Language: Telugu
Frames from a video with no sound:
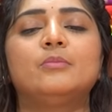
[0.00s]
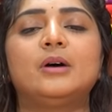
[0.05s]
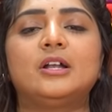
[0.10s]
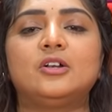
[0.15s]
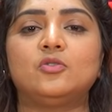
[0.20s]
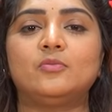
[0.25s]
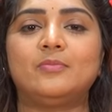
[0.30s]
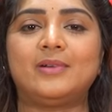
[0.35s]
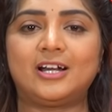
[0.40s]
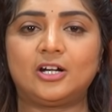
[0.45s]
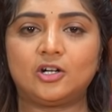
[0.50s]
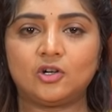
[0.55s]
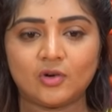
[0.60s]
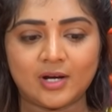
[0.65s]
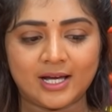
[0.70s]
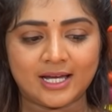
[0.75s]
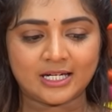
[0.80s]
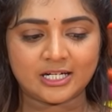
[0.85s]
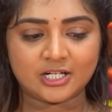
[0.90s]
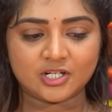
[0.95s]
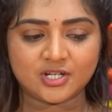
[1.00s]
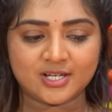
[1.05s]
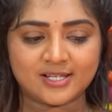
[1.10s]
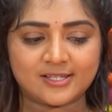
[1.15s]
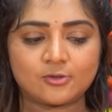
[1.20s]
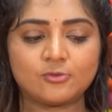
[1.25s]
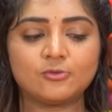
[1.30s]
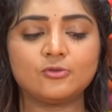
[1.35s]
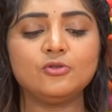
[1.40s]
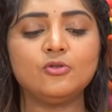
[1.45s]
పళ్ళు పాటలు హైలైట్
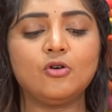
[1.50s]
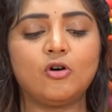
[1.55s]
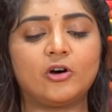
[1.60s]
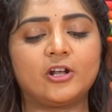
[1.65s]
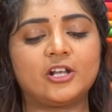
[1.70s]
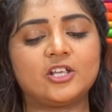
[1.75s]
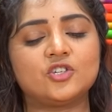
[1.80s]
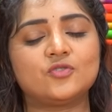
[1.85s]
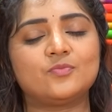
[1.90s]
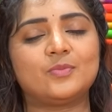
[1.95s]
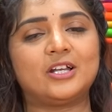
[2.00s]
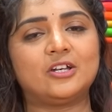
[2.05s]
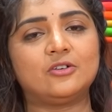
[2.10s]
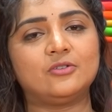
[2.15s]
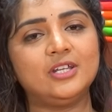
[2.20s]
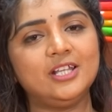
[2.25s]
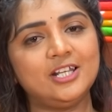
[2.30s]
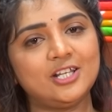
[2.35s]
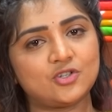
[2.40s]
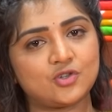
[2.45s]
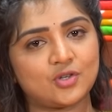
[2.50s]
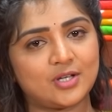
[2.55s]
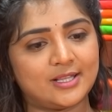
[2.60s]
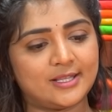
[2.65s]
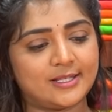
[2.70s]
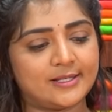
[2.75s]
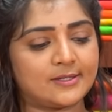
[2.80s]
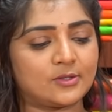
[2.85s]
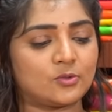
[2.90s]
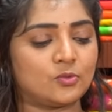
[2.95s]
చేసుకుంటూ ఆరెంజ్ పళ్ళుని రిచ్గా
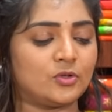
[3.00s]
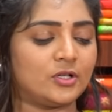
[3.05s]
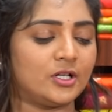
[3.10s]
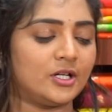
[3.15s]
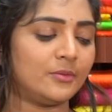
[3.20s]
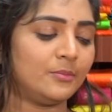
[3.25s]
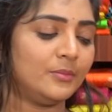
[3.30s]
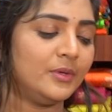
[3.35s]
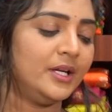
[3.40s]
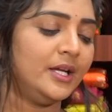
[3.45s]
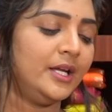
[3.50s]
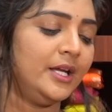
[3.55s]
తీసుకుంటున్నాం